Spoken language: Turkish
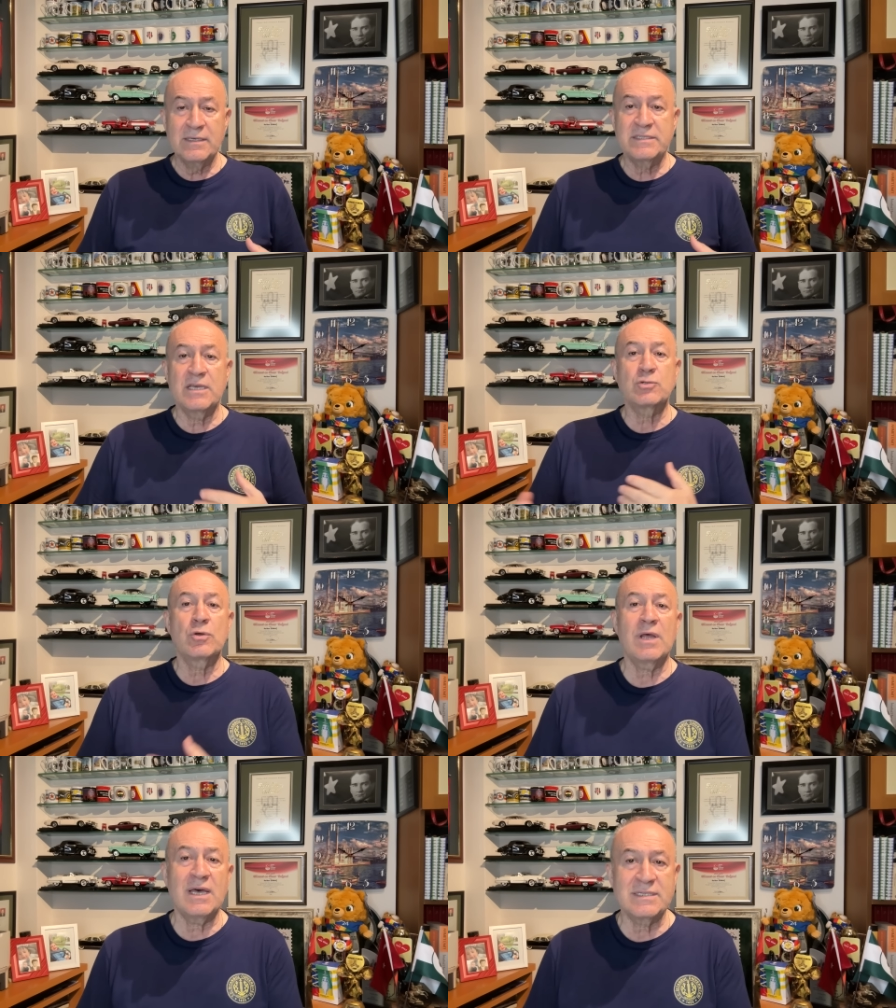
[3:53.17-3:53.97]

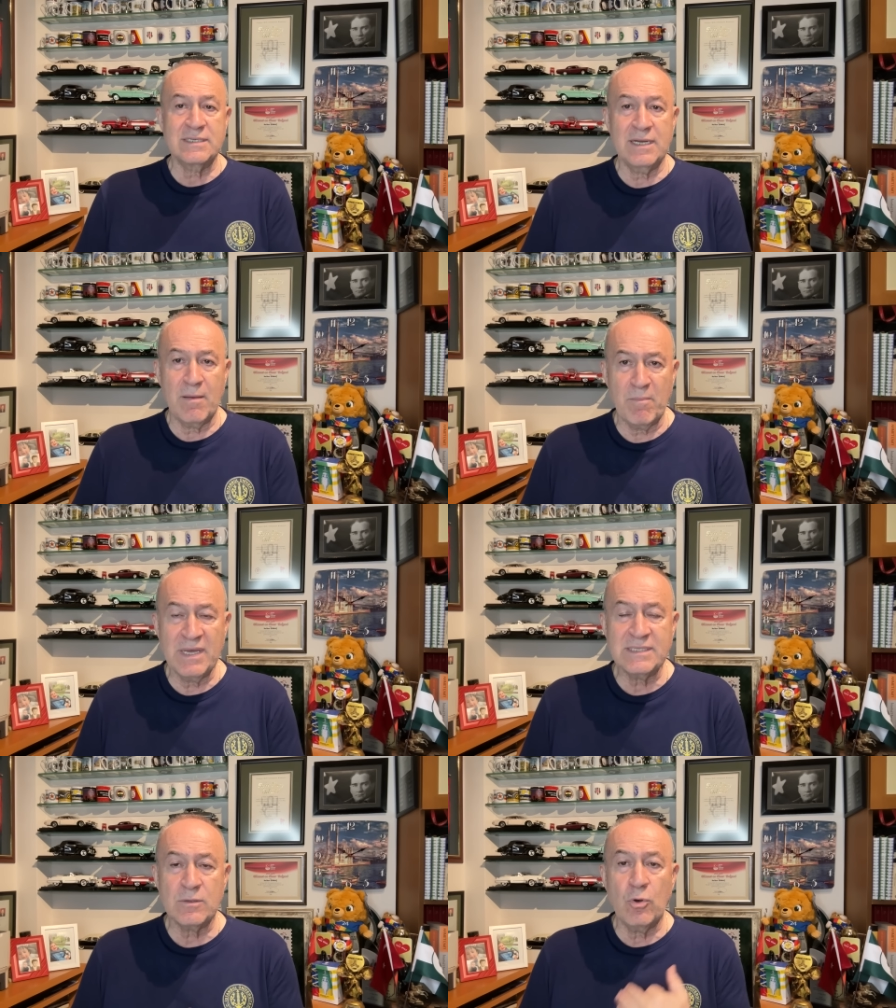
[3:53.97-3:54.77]
sezona
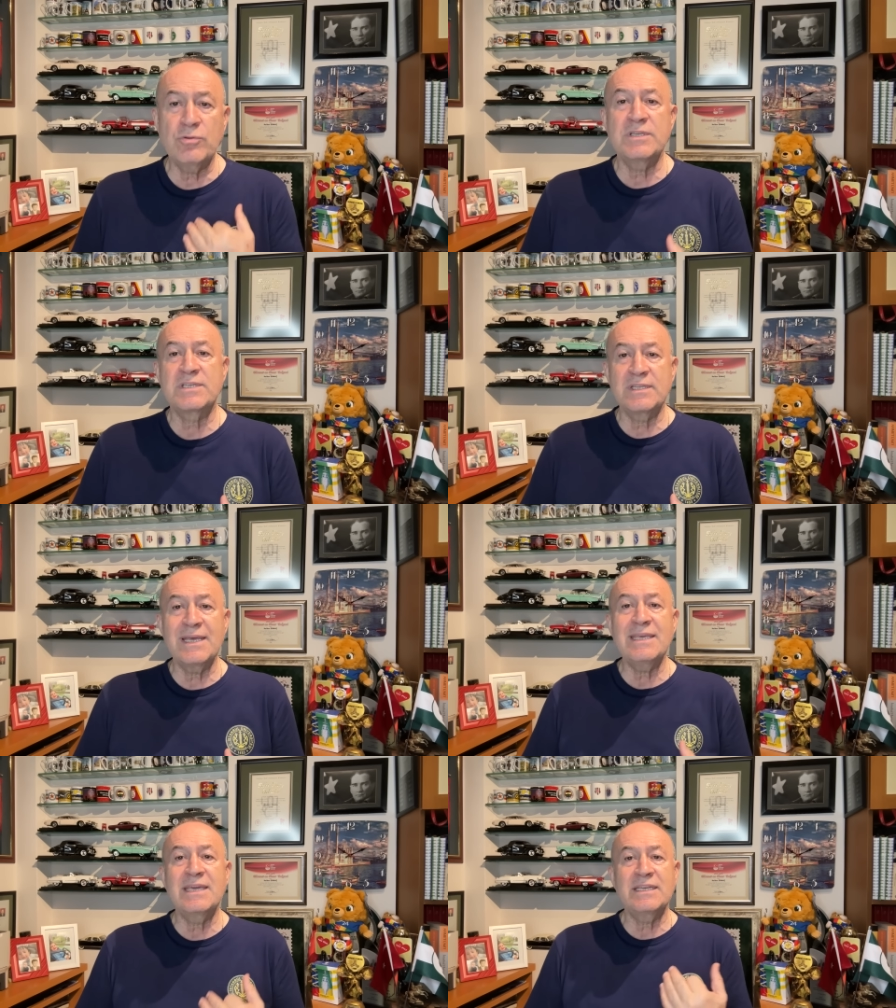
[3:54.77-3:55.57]
hazırlanmaz. Onun için de
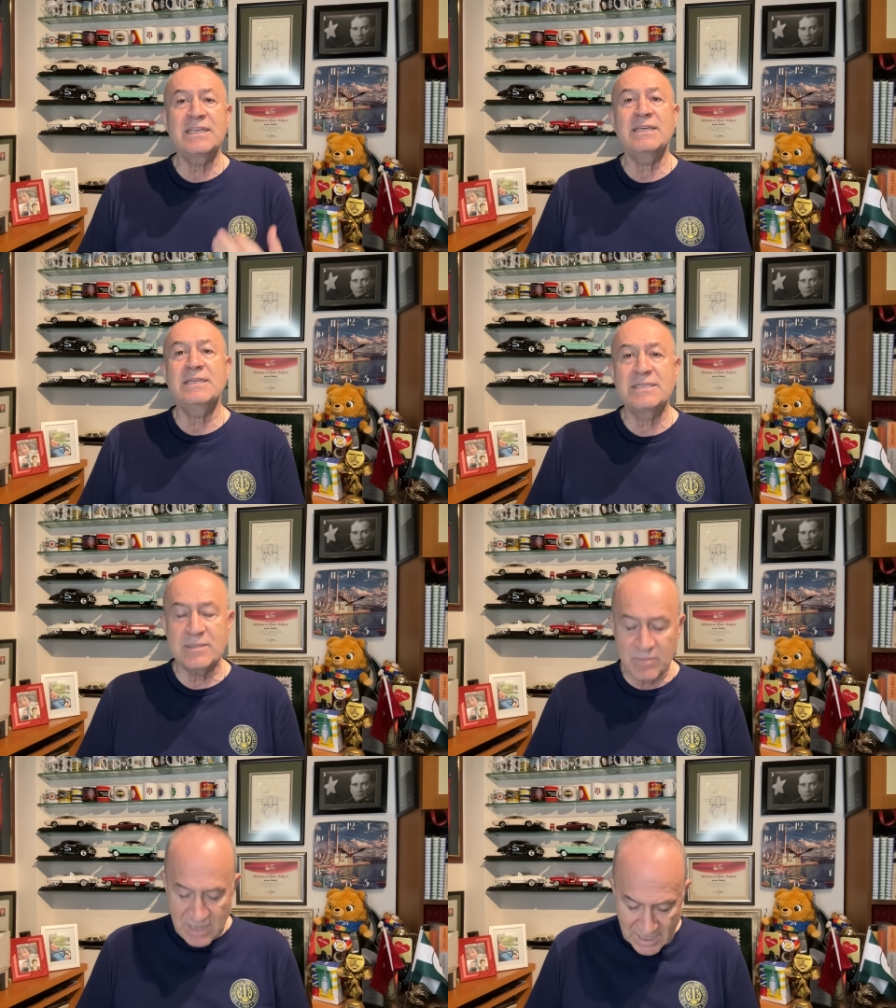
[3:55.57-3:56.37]
yeni
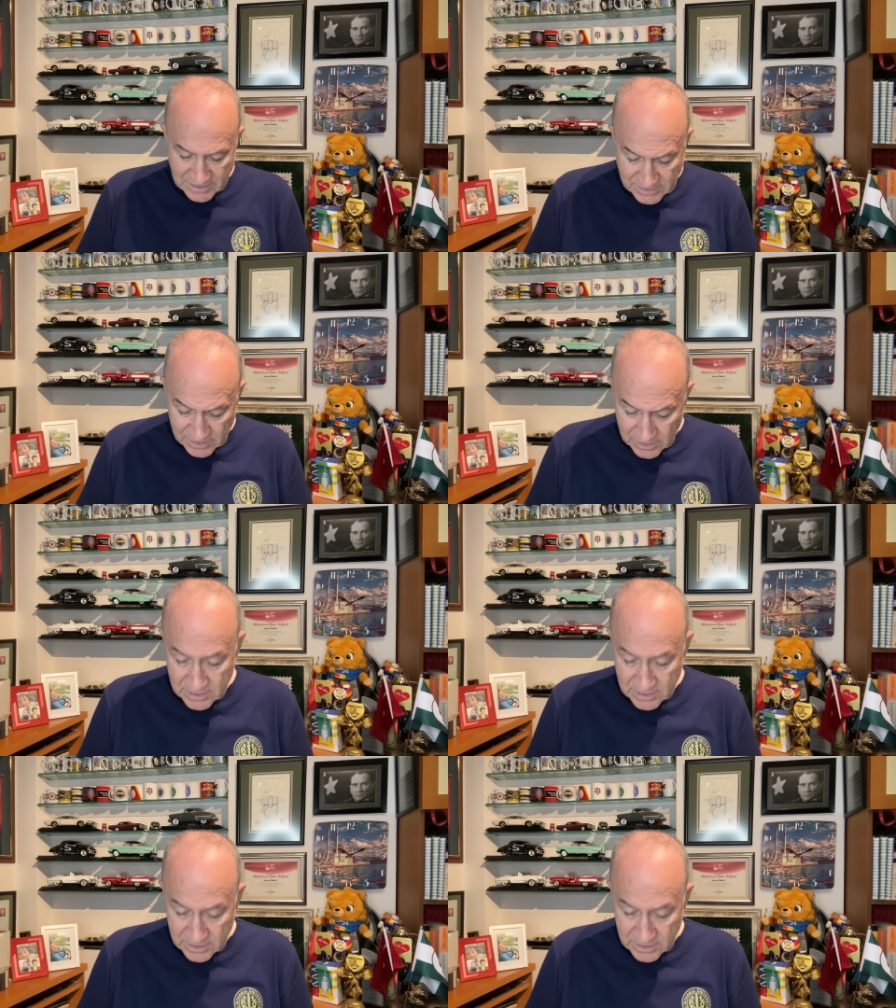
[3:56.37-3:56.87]
isimlerin